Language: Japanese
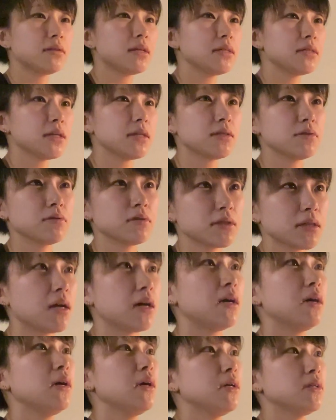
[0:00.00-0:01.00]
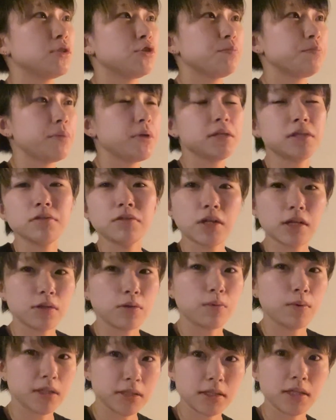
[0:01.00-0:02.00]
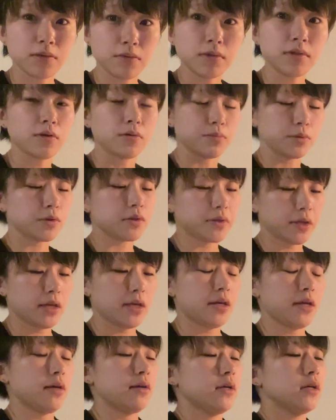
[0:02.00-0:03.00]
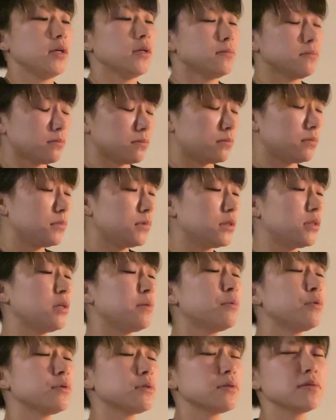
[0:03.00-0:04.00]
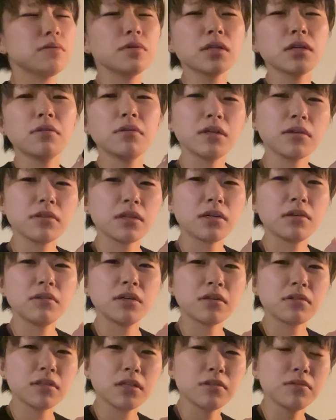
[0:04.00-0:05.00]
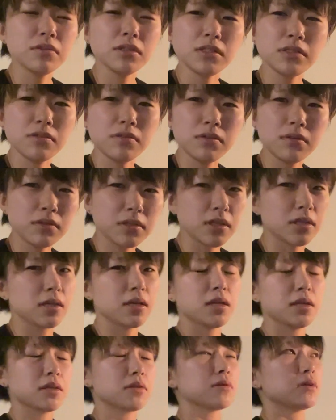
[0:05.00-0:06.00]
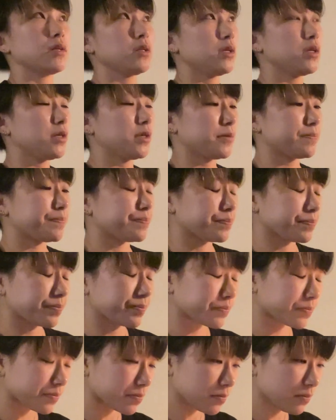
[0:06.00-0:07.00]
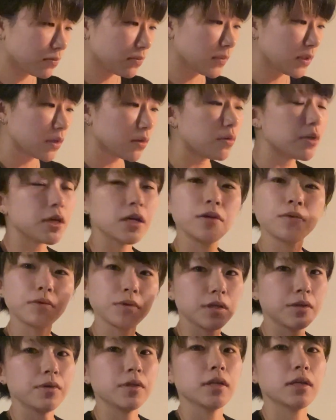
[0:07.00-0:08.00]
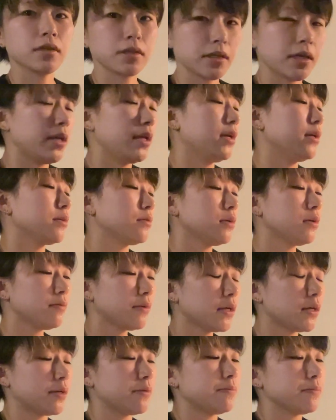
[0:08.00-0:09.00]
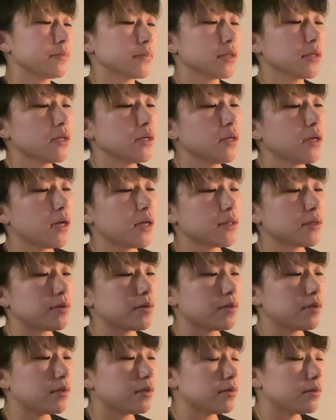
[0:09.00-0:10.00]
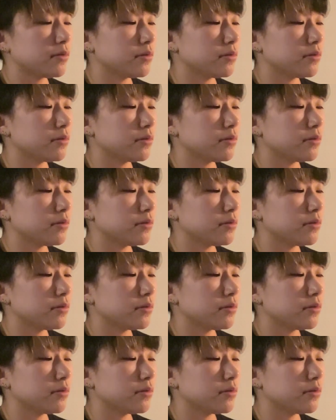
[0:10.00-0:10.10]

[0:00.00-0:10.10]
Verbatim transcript: 対最初のさ、10ページぐらいで終わっちゃうって思って、でもすごい可愛くて可愛くてどうしようって悩んだ時に、これが横に置いてあって、これは、あの、